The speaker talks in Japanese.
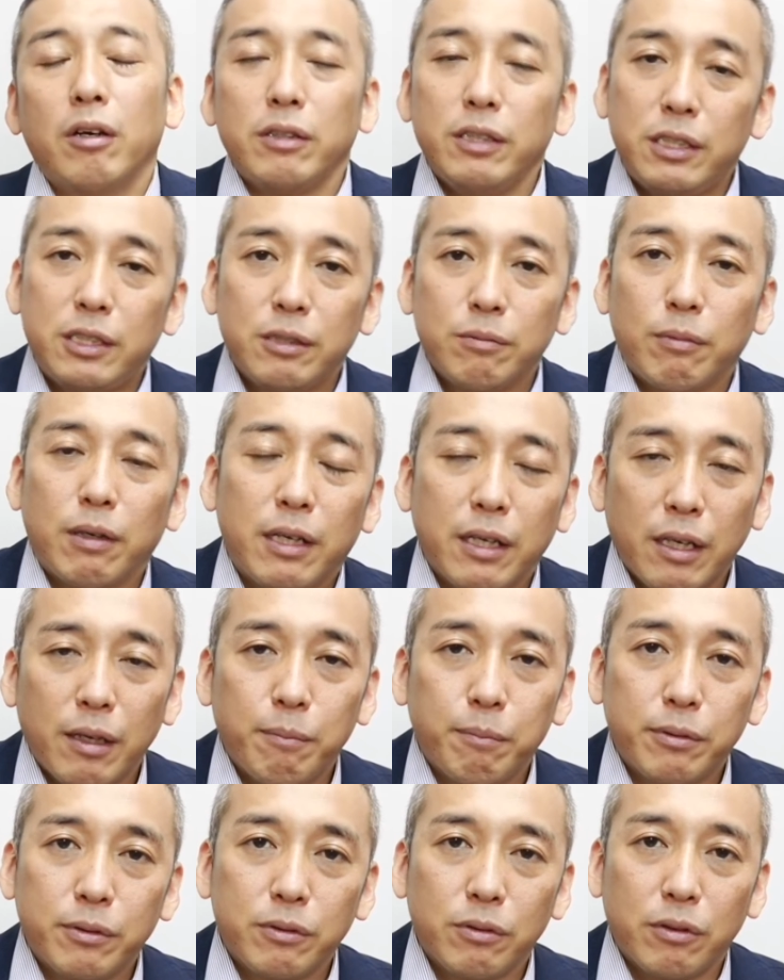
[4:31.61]
1万
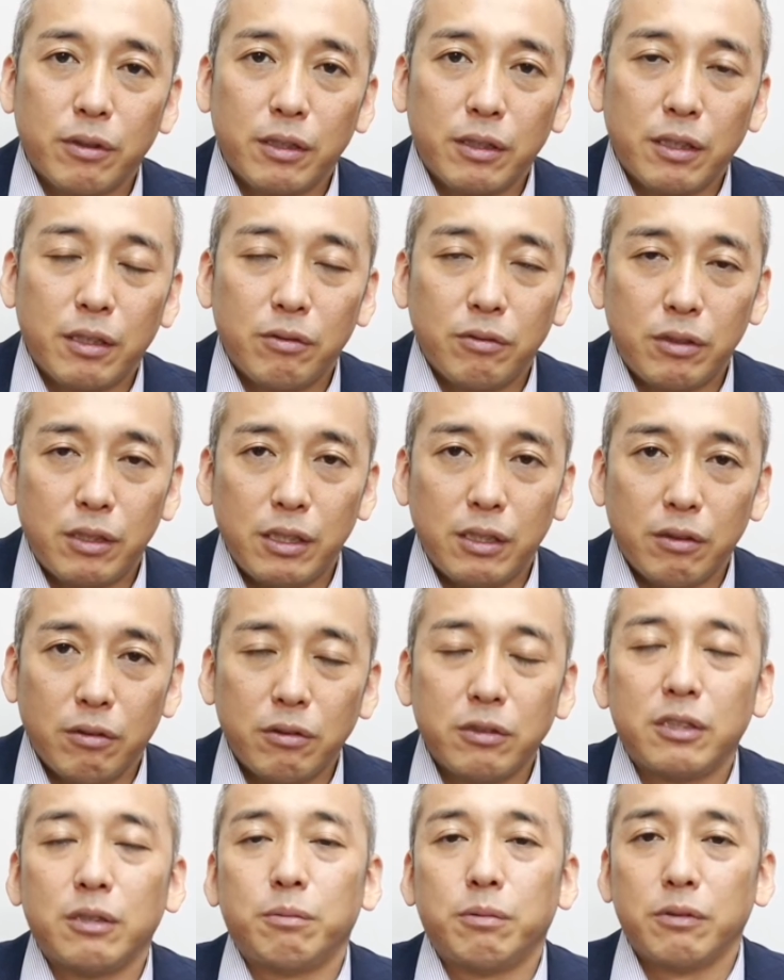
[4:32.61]
円分のエネルギー
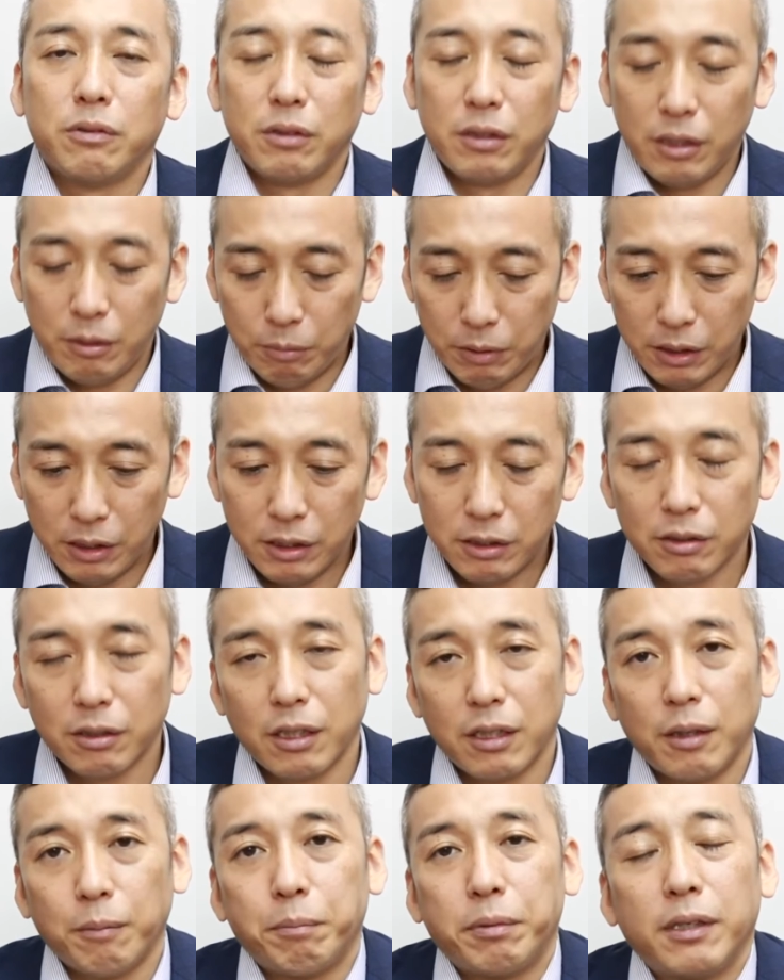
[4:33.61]
を自分に身につ
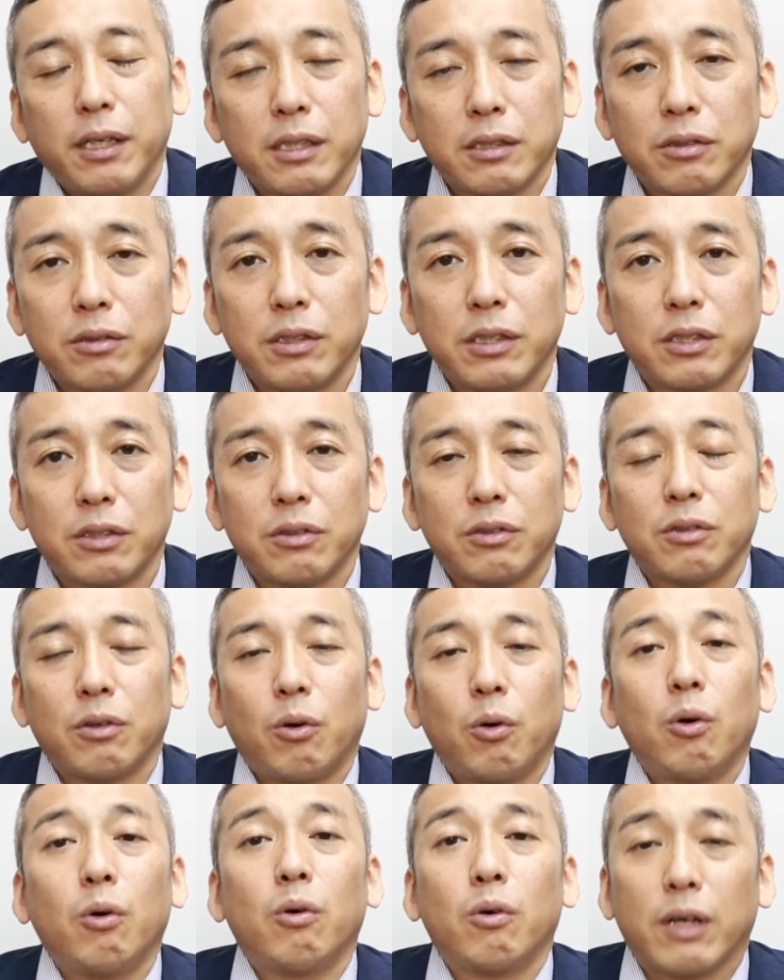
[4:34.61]
けてプラスにする
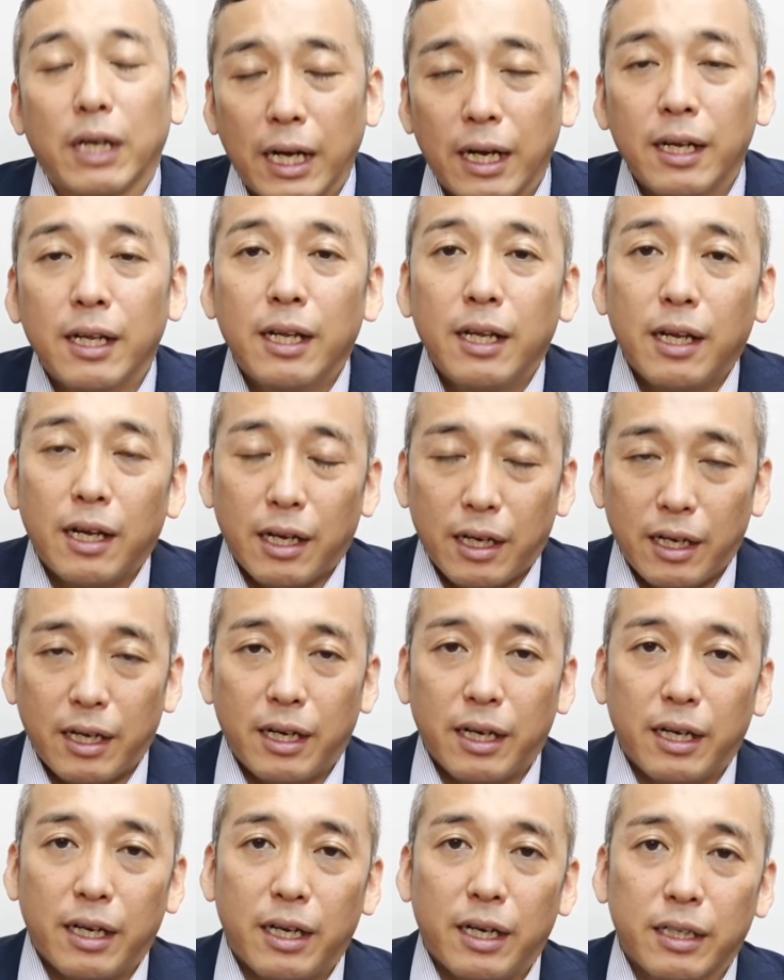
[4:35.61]
方
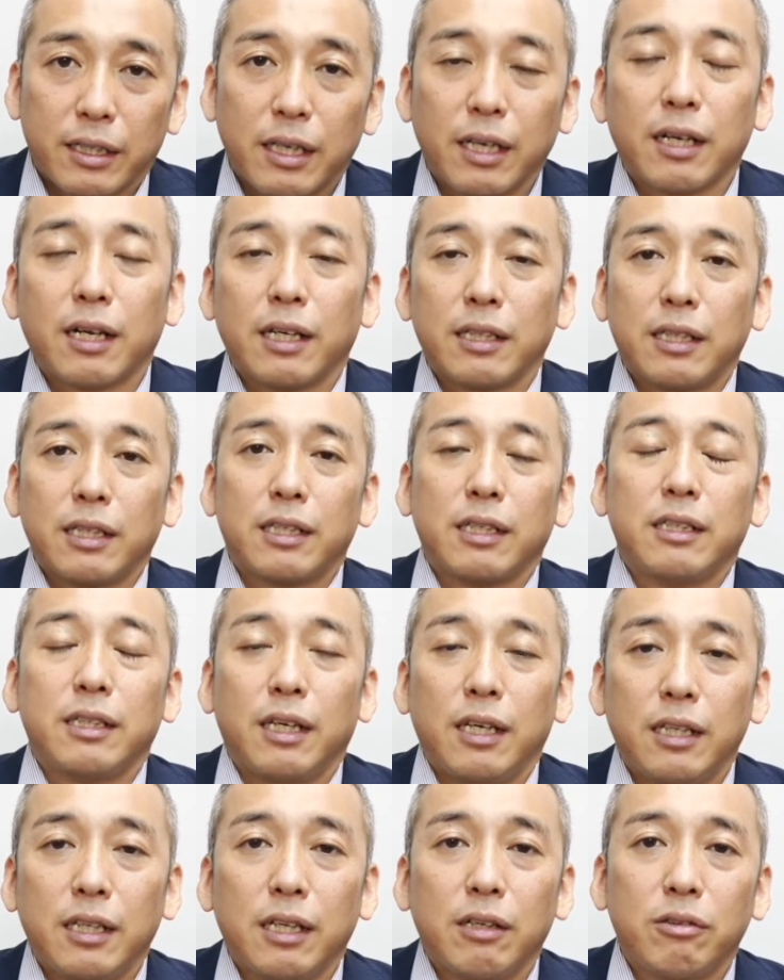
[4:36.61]
が結果的
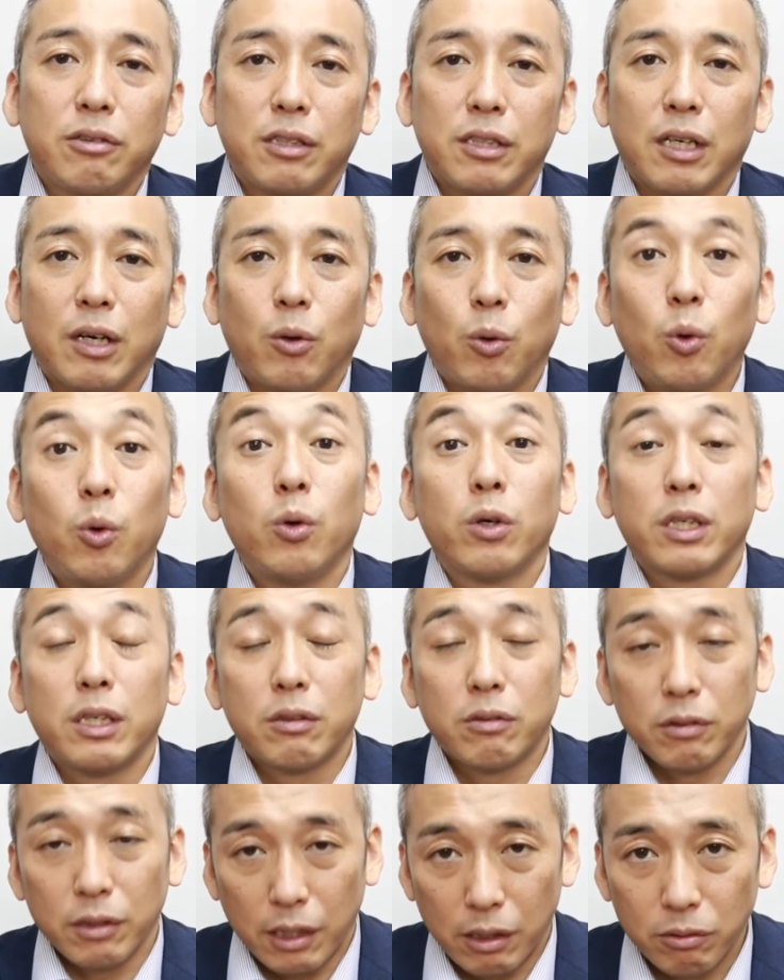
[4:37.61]
にエネルギーは大
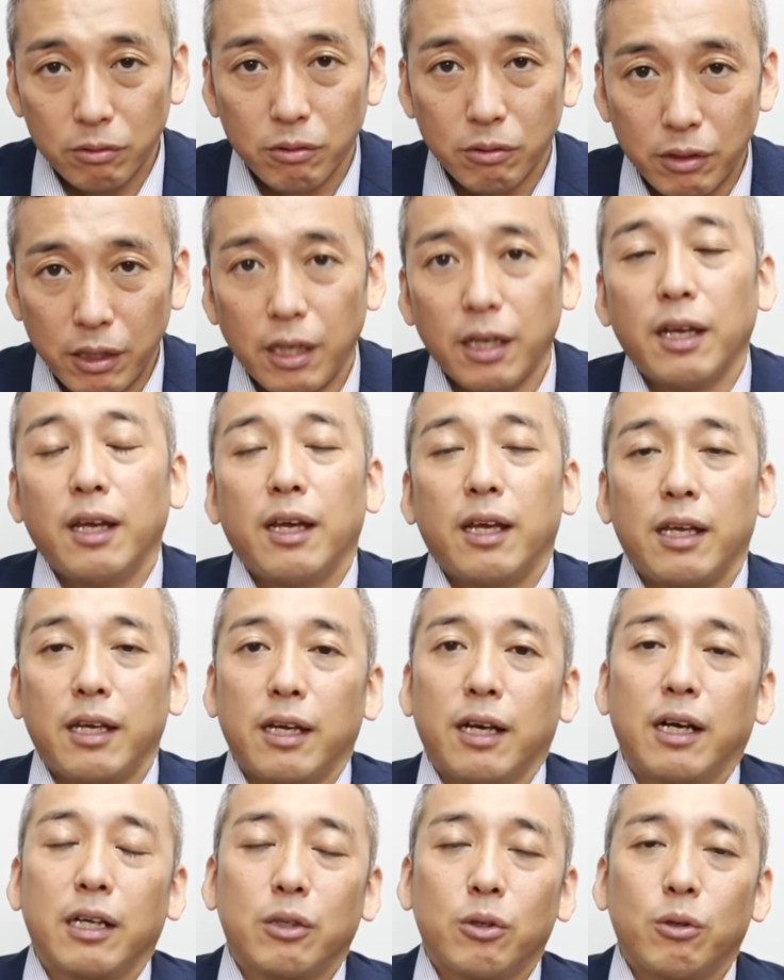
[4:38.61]
きくなるの
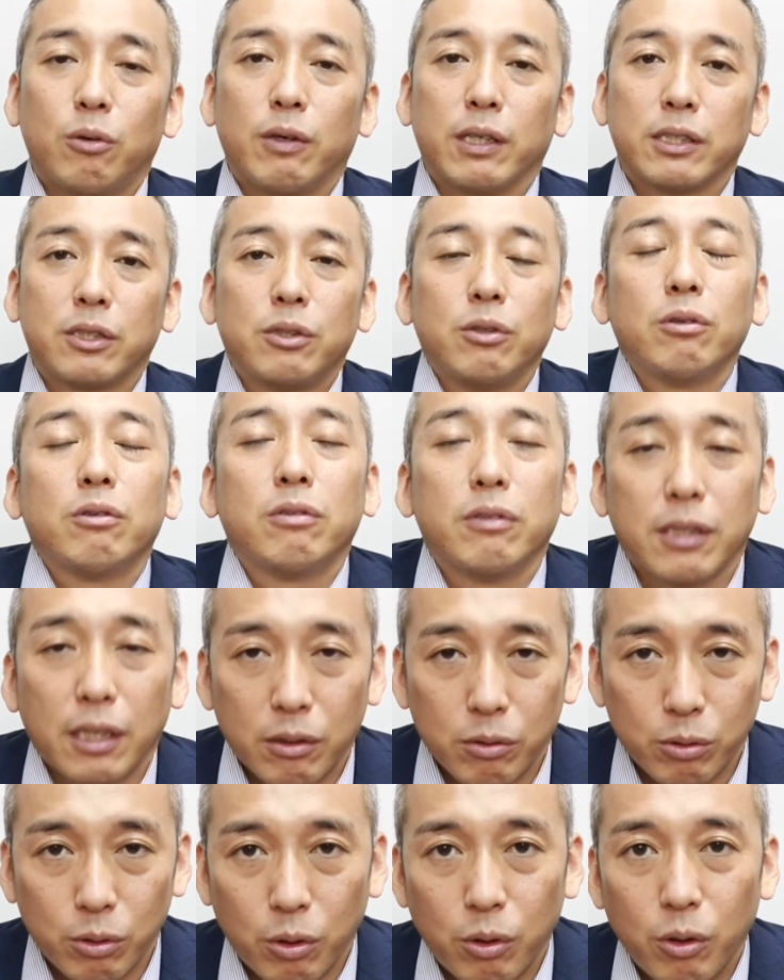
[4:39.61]
で波動は強くなる